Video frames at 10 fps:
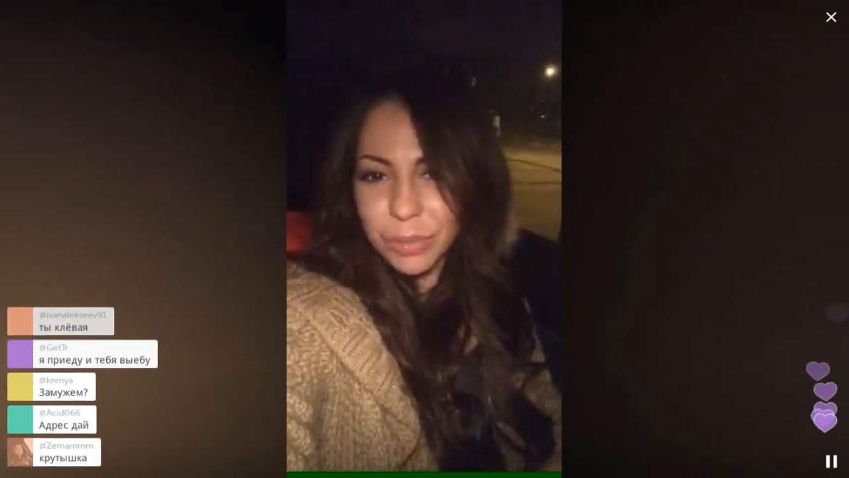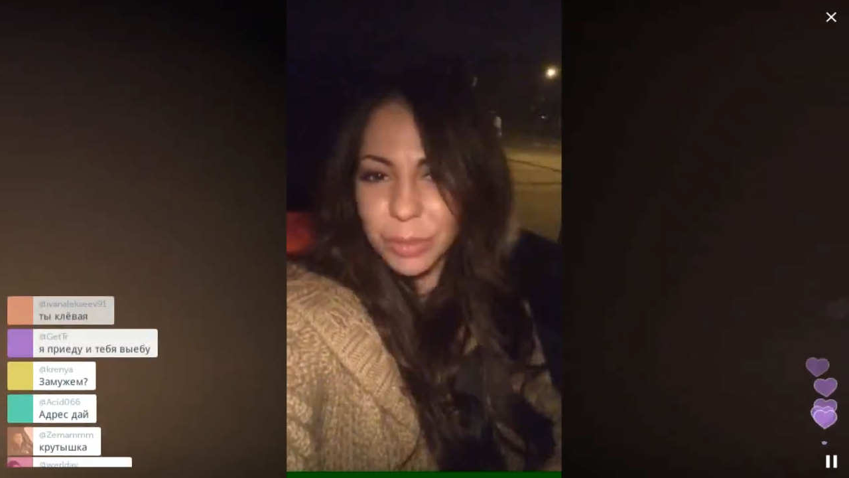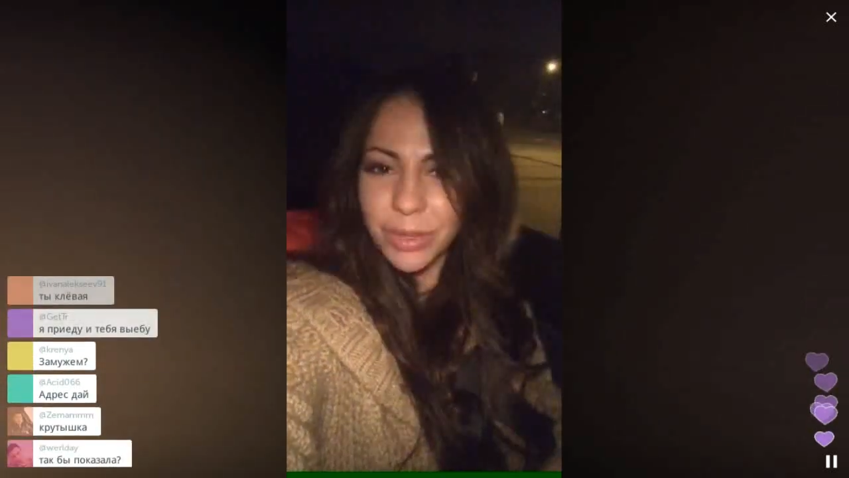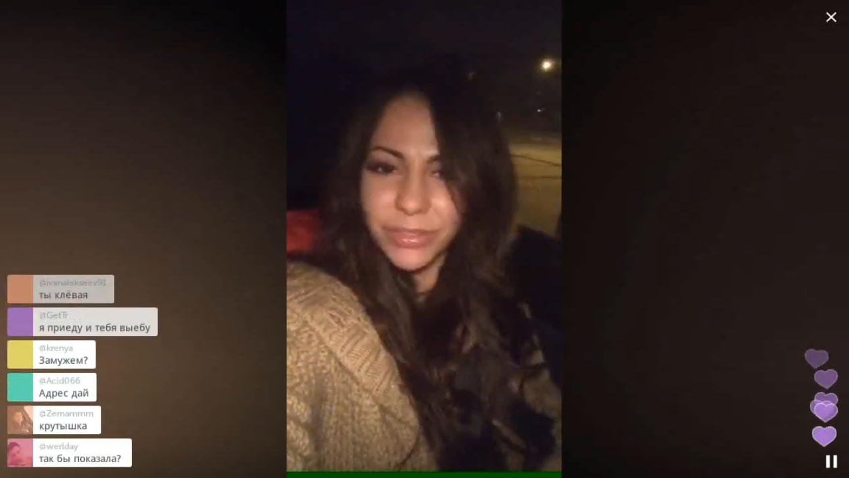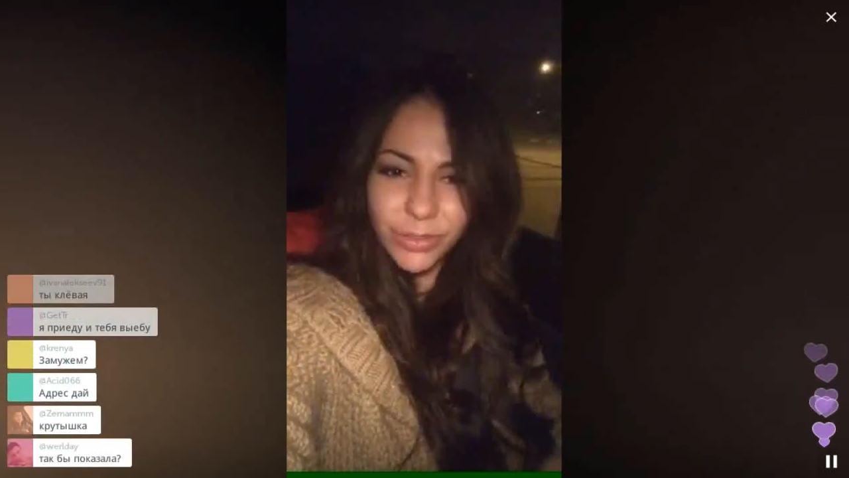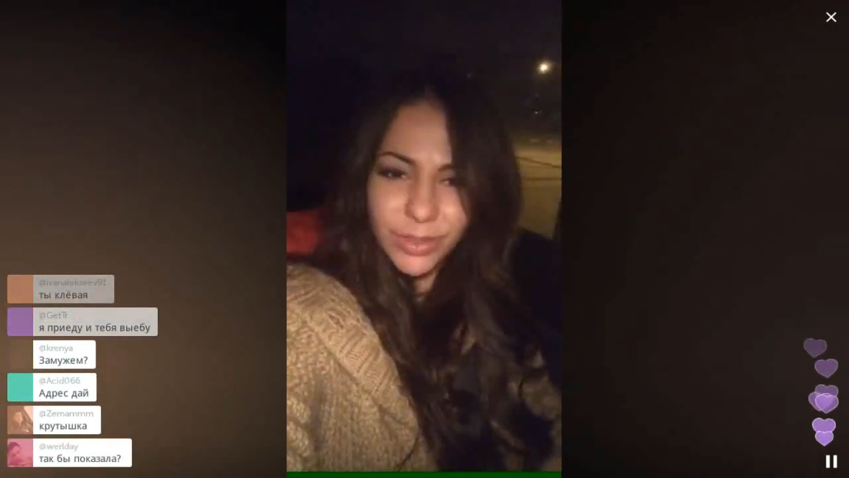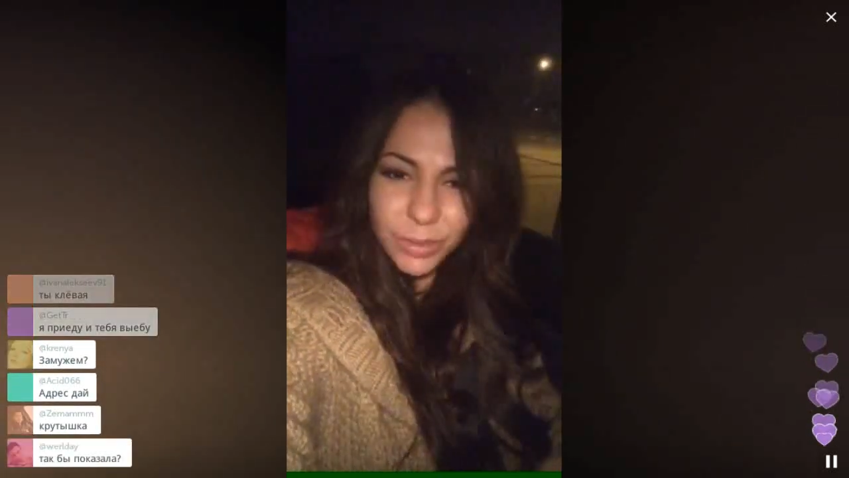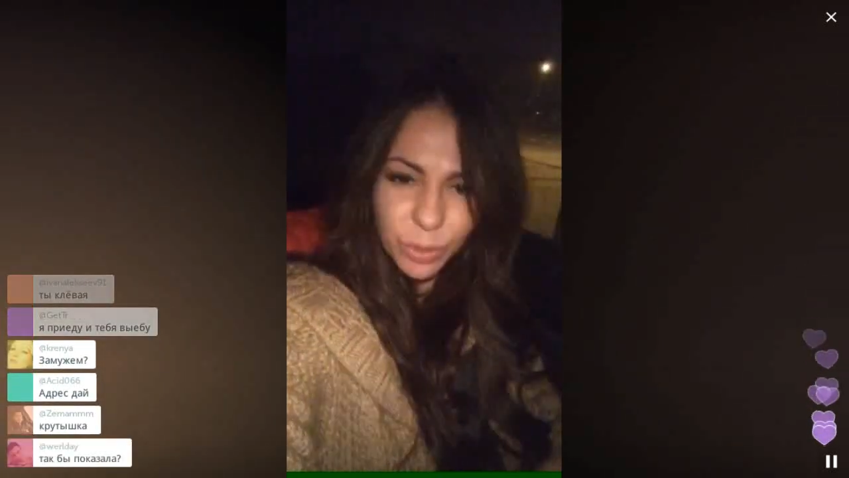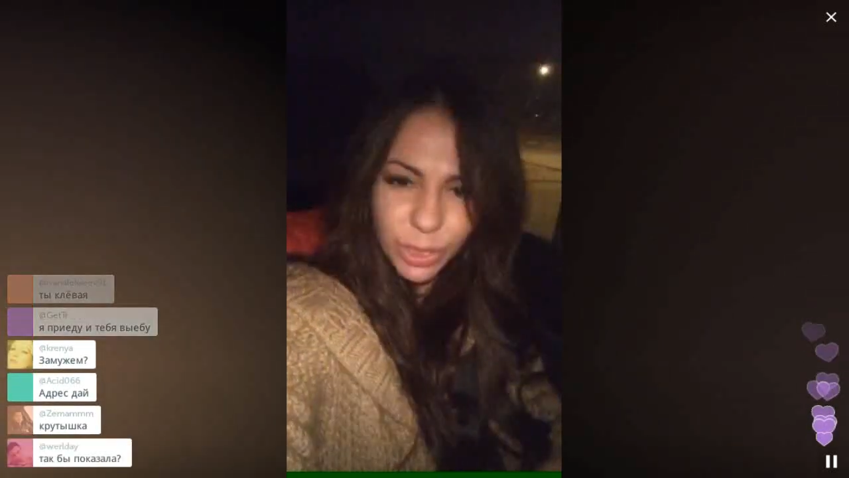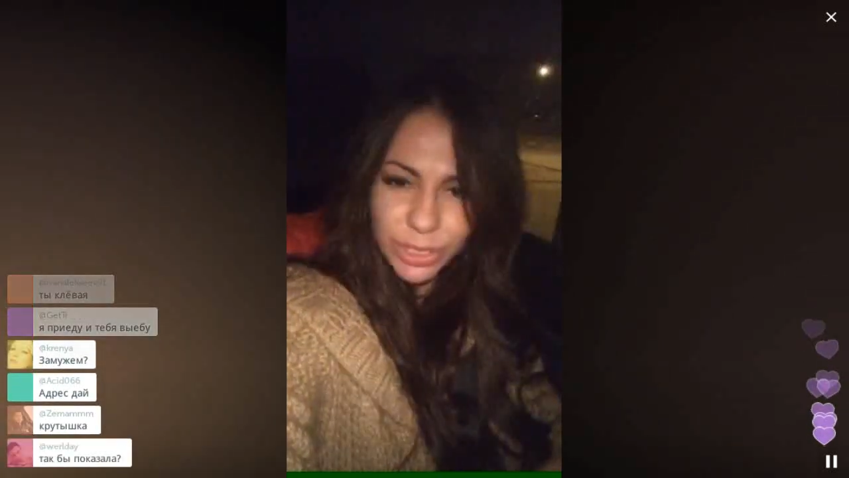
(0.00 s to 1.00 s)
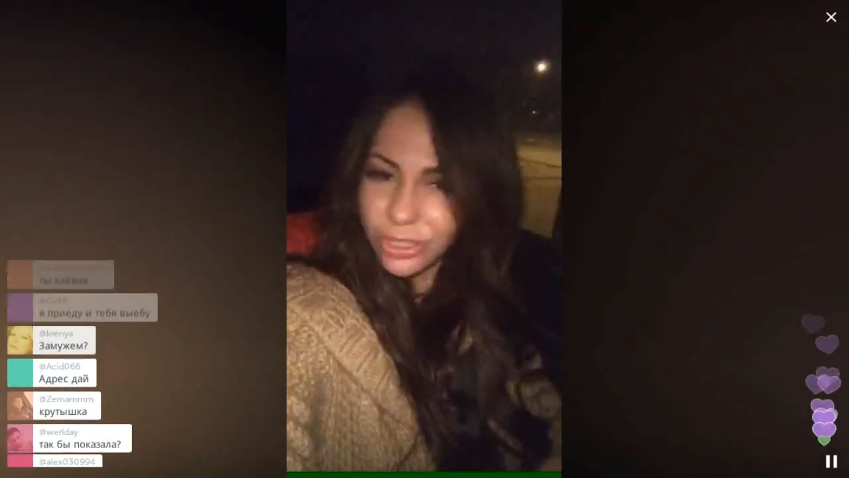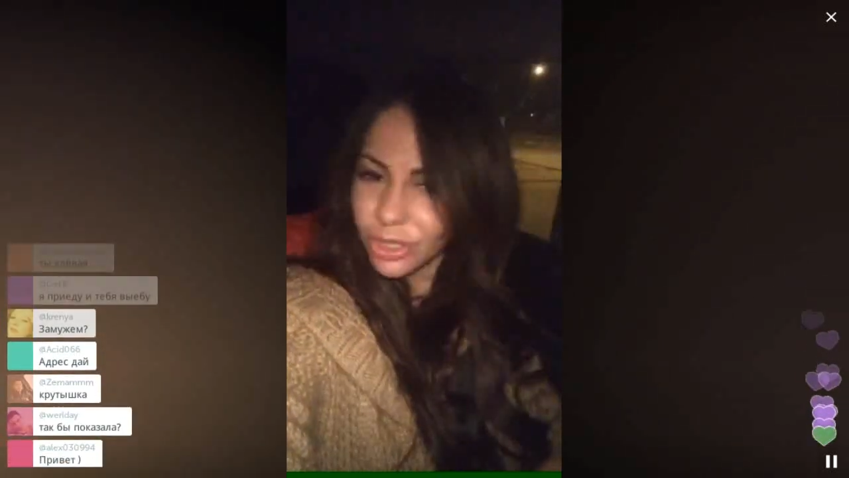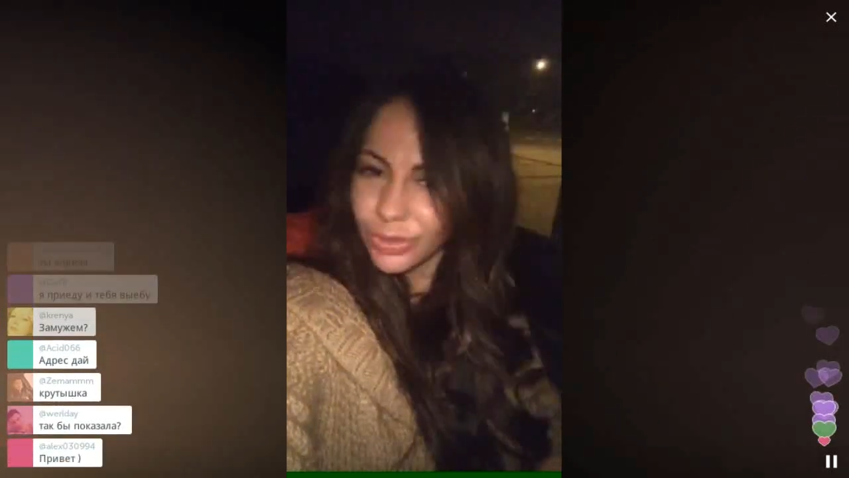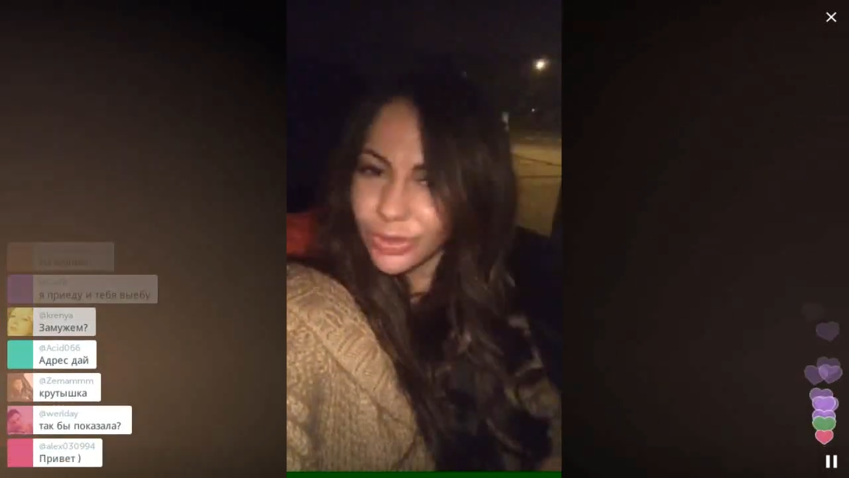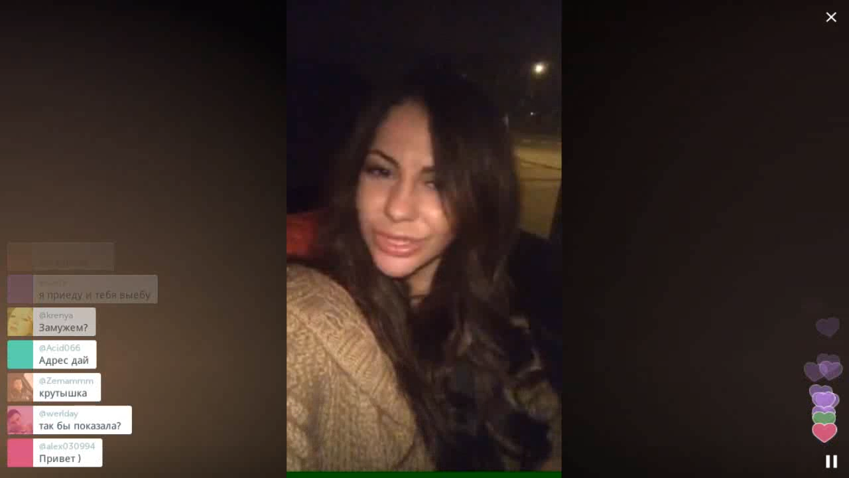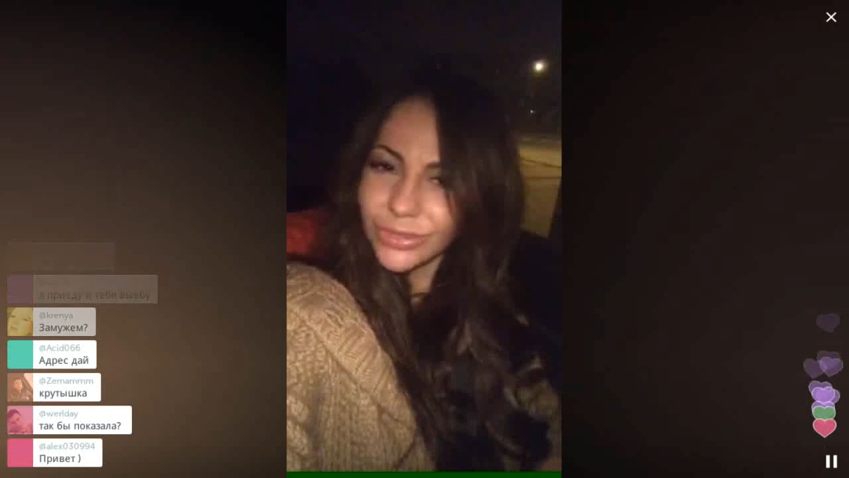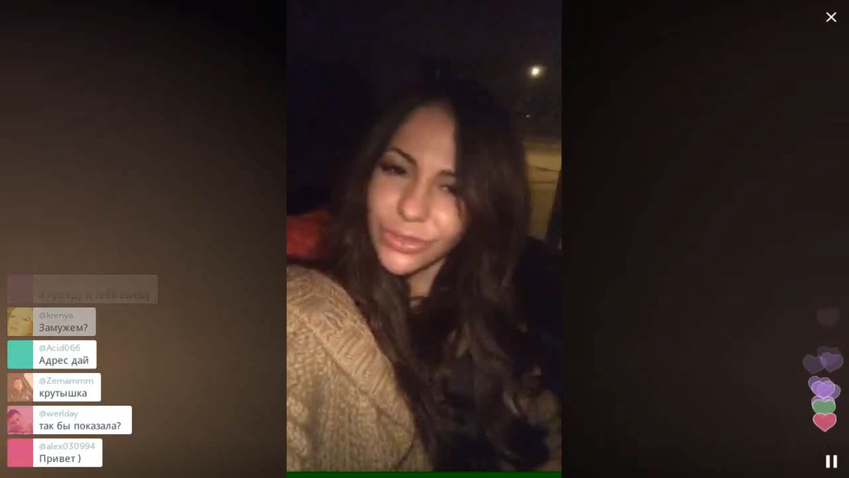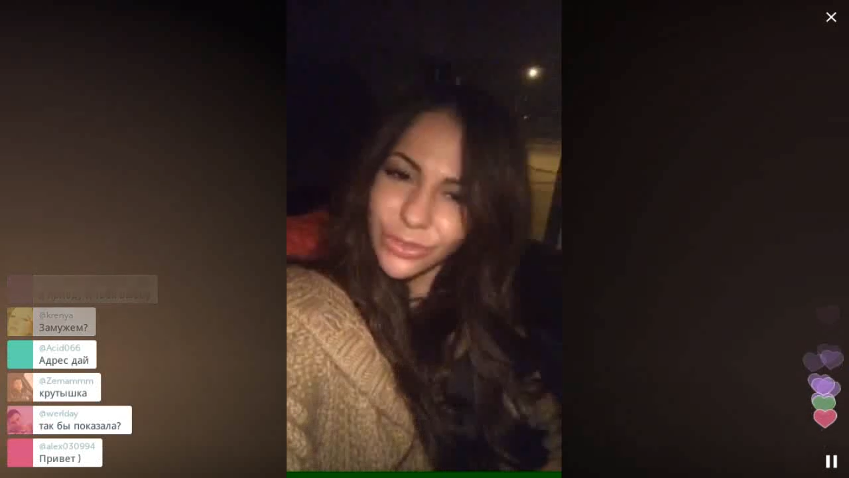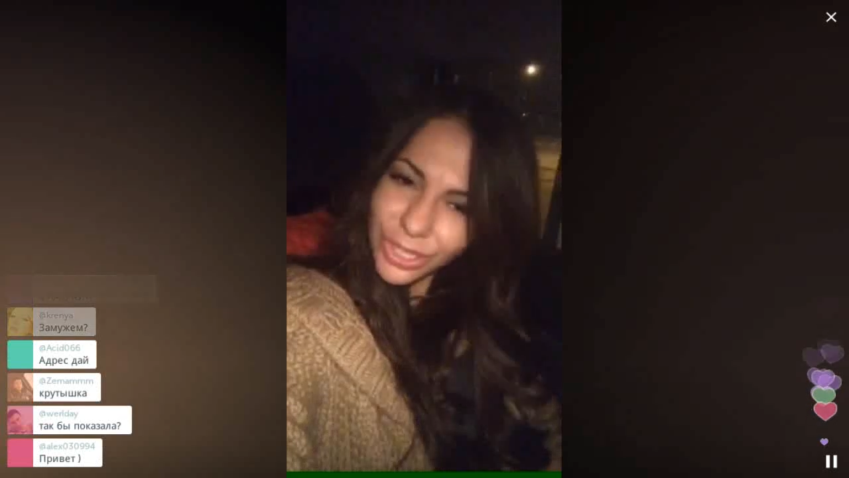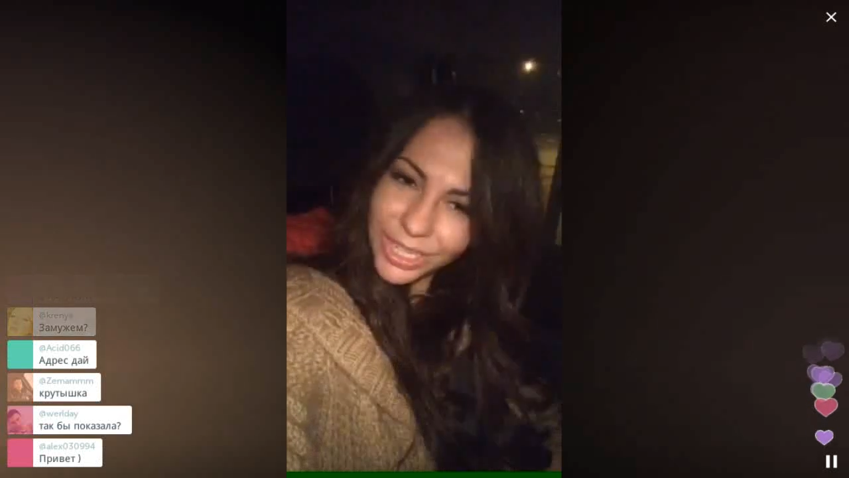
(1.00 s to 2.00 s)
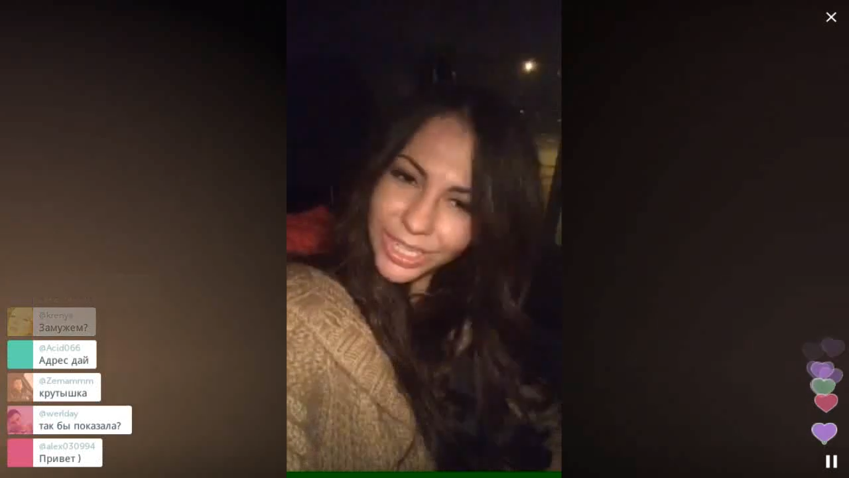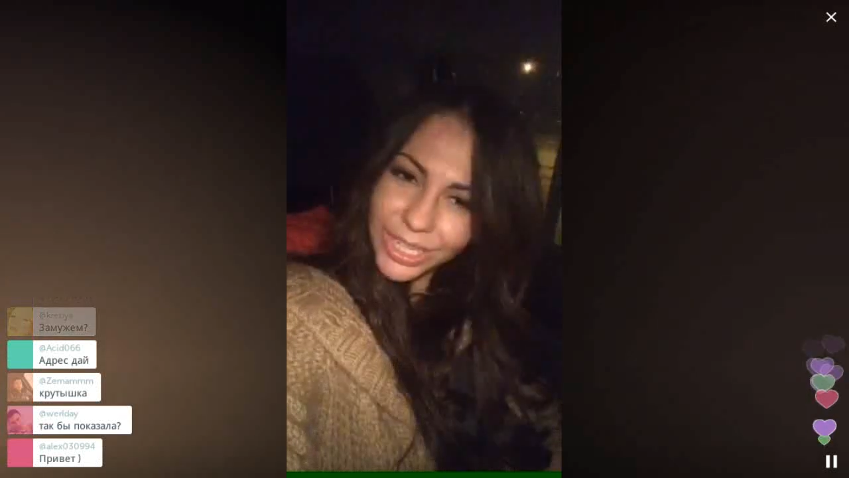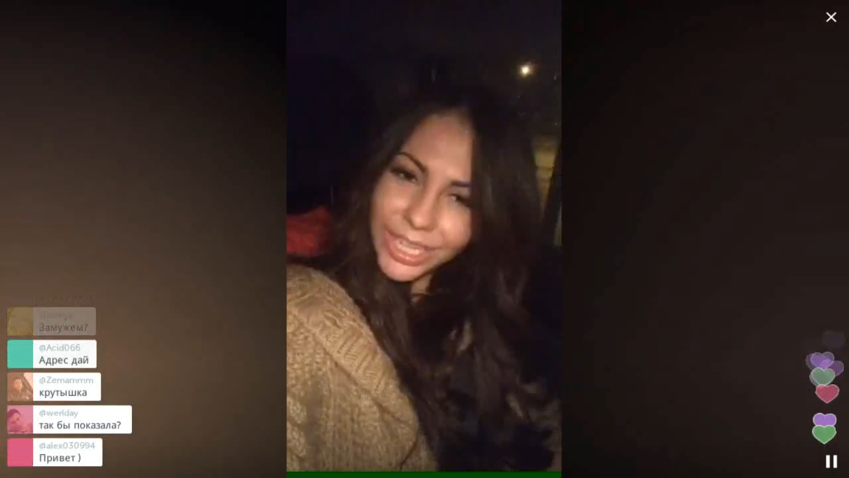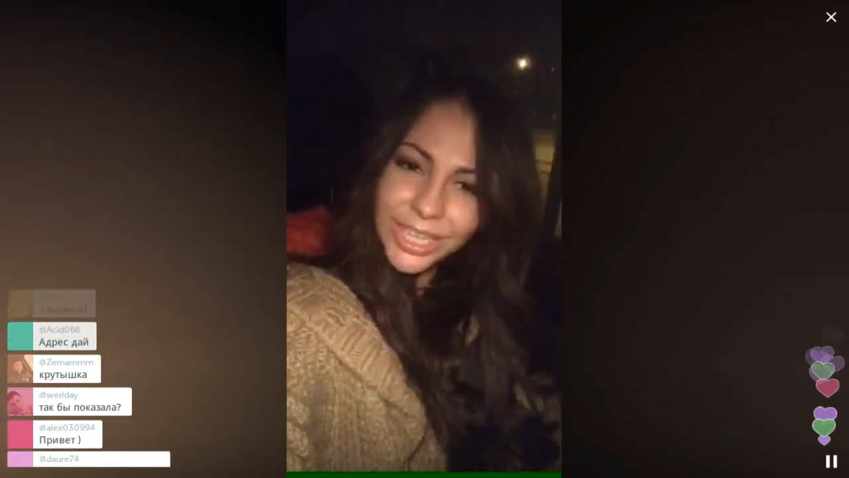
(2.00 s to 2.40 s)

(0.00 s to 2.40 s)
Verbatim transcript: При первой же возможности жду вас в эфире.